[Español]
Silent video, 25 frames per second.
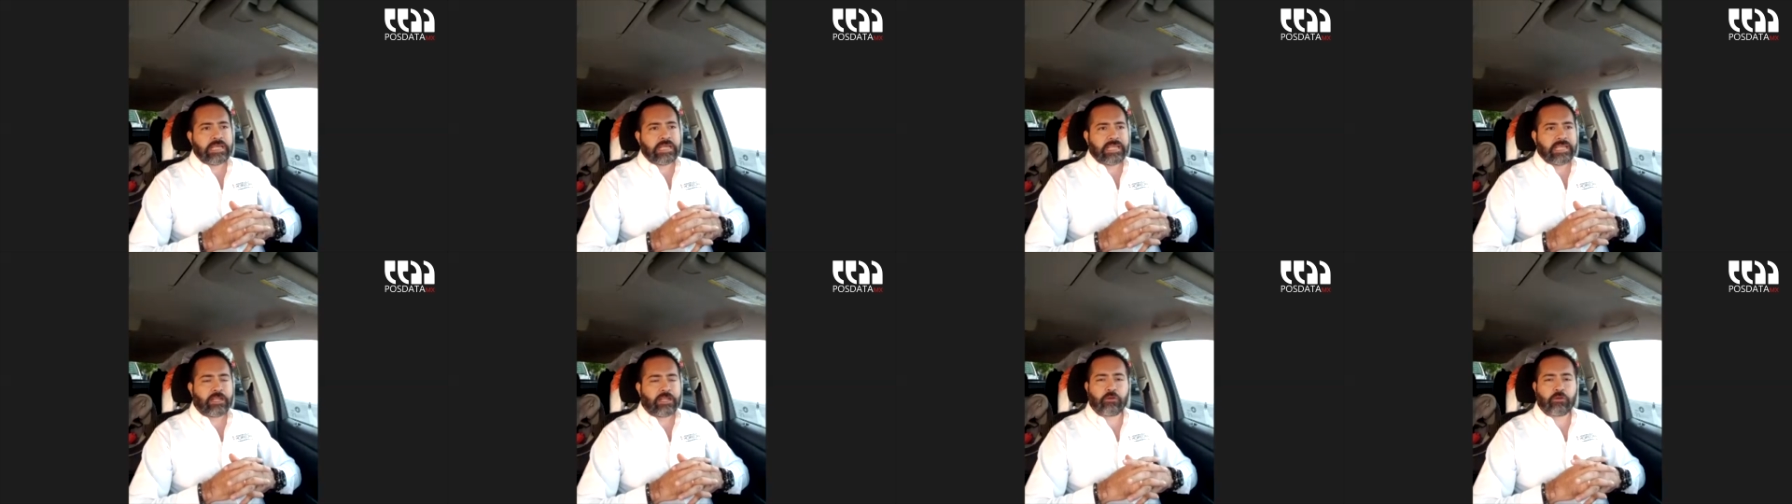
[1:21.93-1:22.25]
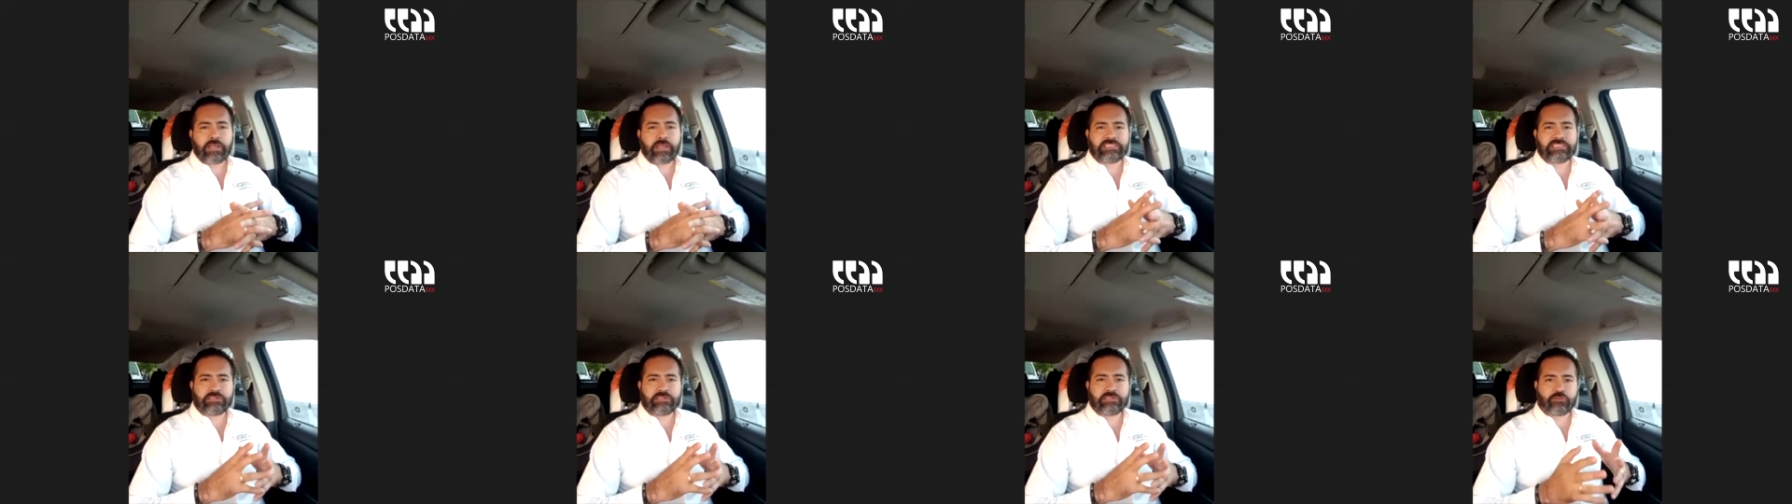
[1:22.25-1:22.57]
Y lo
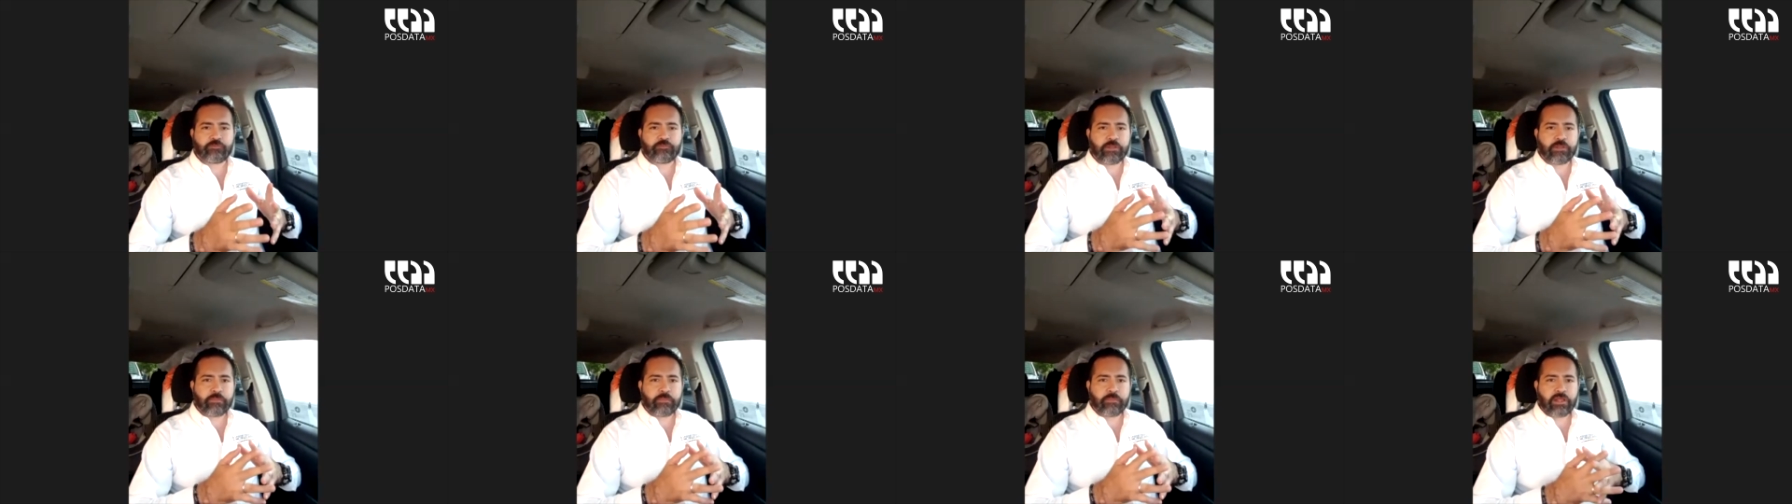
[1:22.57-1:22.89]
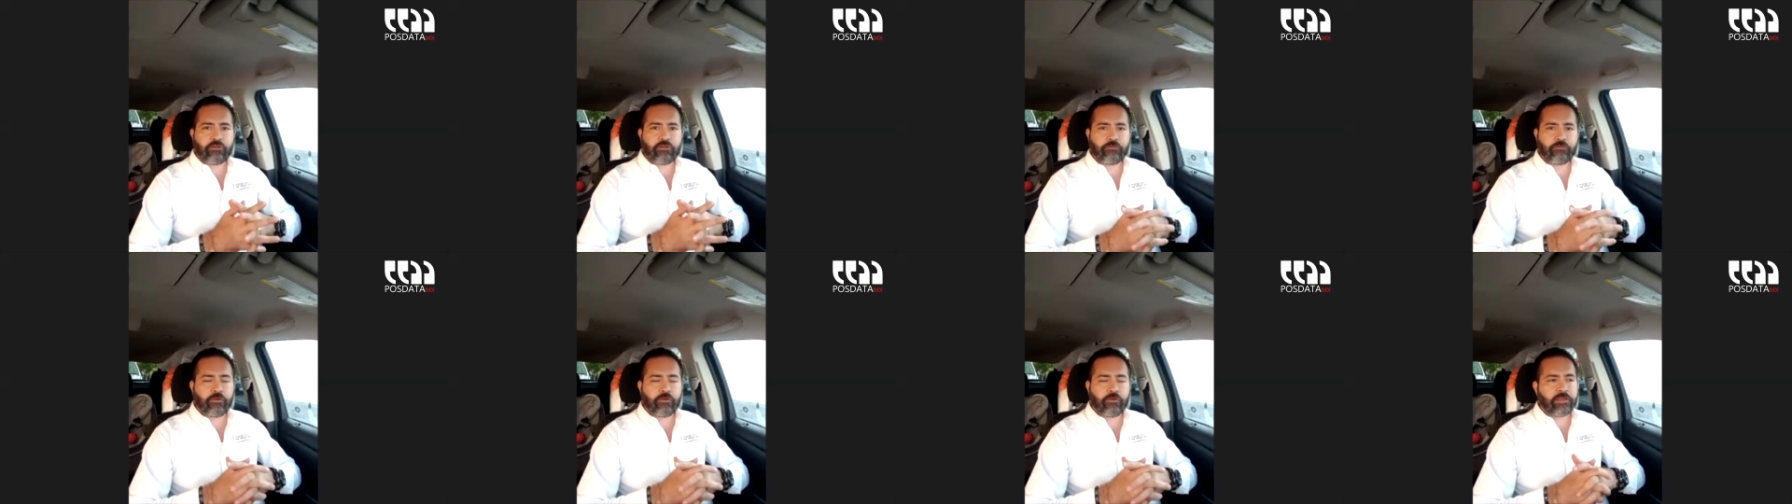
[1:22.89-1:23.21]
que hicimos
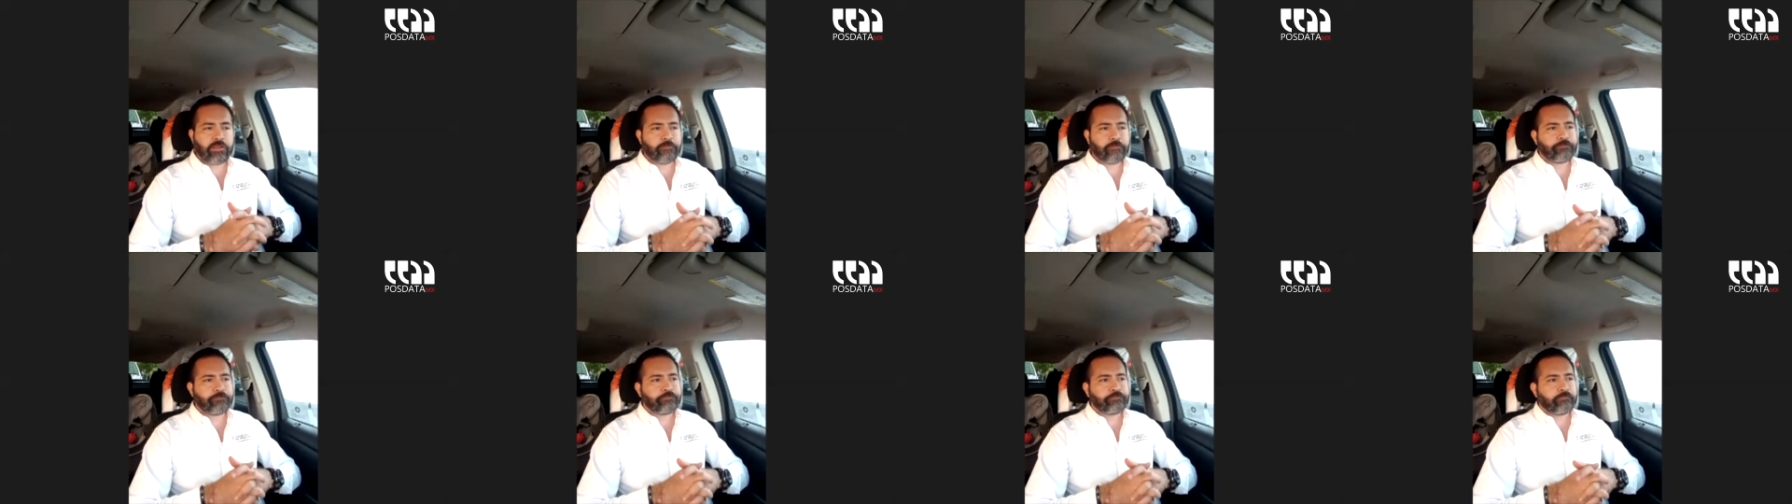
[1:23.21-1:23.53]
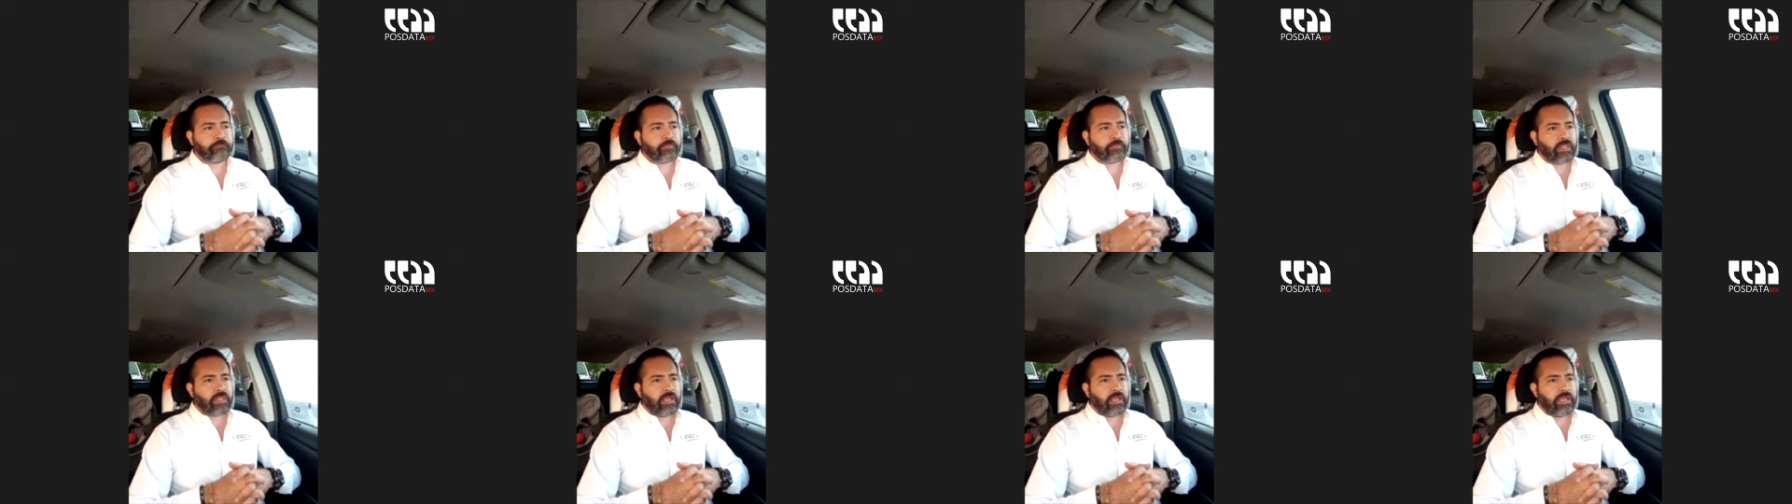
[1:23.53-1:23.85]
primero fue
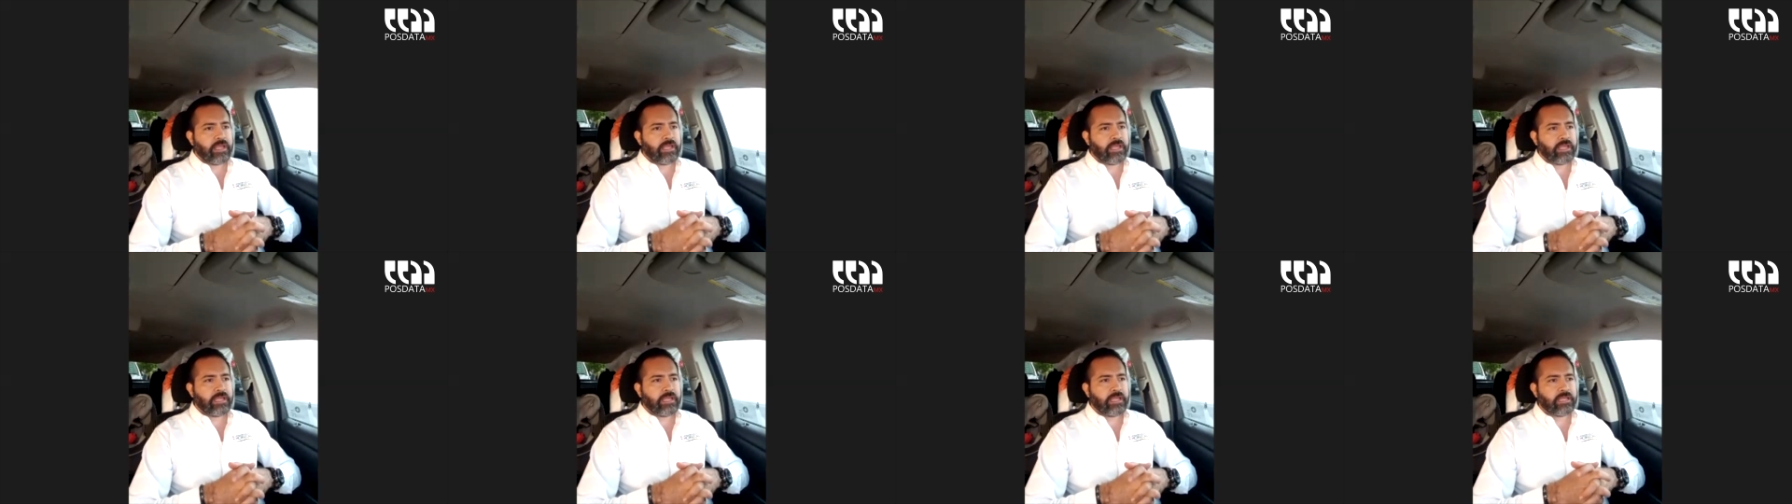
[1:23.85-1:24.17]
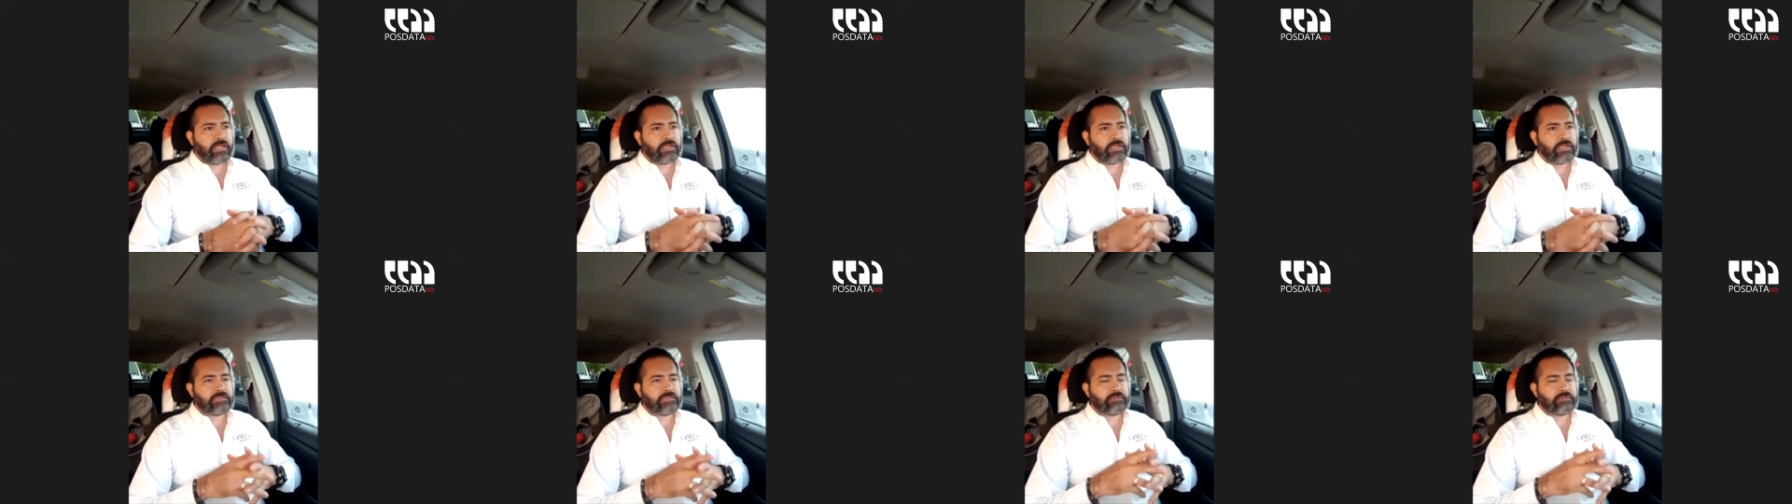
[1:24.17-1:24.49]

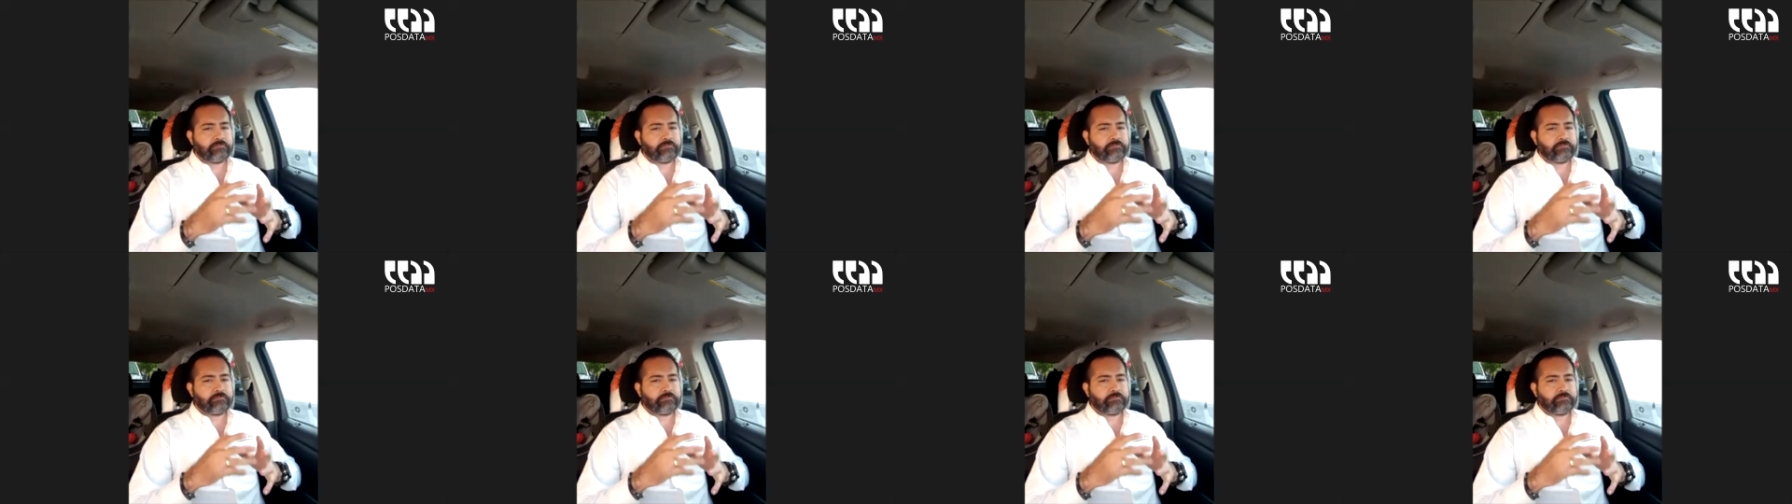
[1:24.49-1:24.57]
eh,